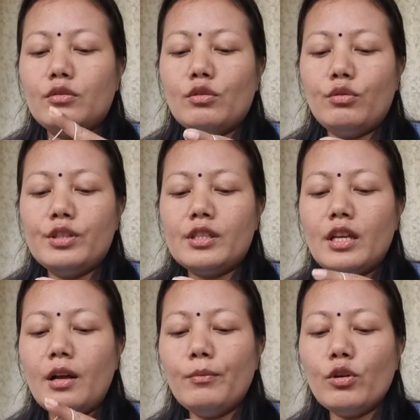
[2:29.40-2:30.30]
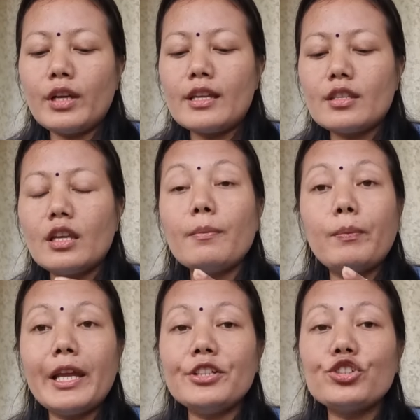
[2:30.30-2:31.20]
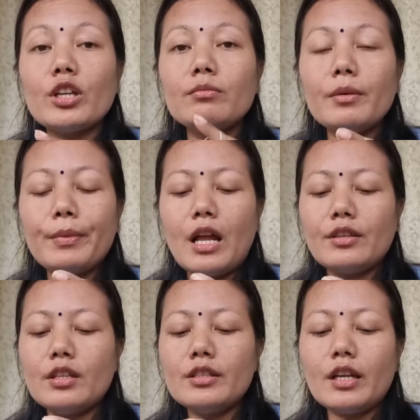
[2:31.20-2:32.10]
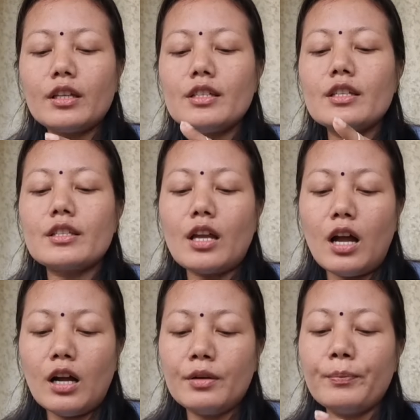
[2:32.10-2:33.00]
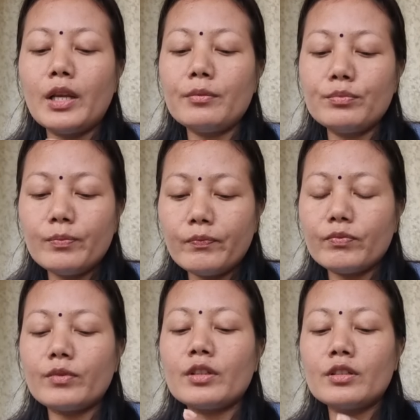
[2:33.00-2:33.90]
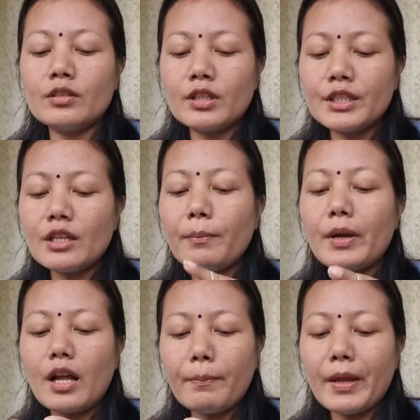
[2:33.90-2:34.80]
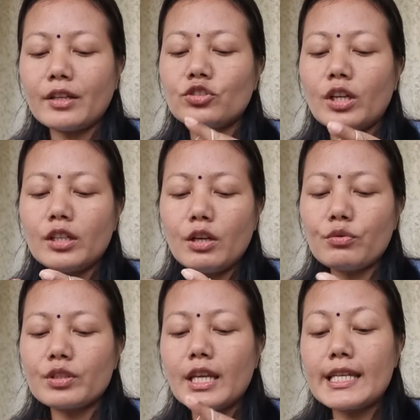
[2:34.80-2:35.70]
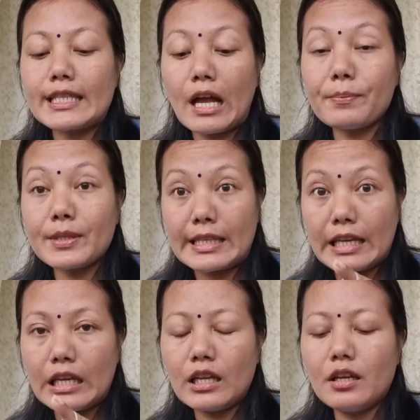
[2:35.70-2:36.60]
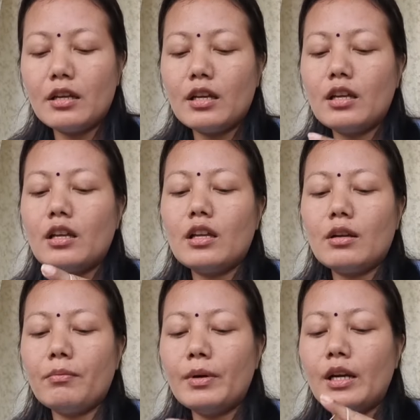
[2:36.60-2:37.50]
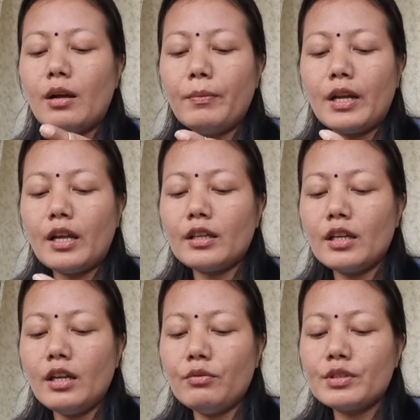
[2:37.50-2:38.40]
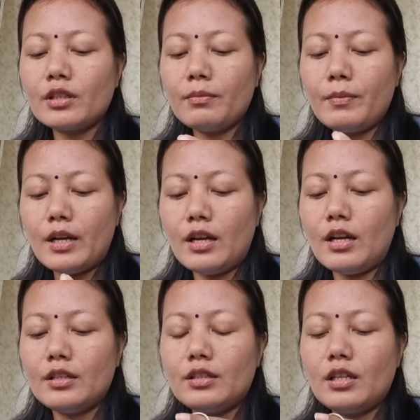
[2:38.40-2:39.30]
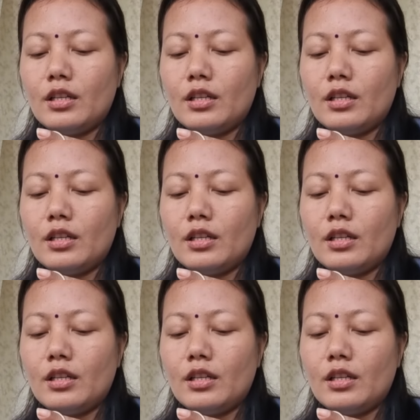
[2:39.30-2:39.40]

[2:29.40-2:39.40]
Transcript: तो इसे हम लोग ऐसे ही प्लेन चेन में बनाते जाएंगे जिसे मतलब कितना बड़ा बैग चाहिए उसके हिसाब से बड़ा बनाएंगे उसके बाद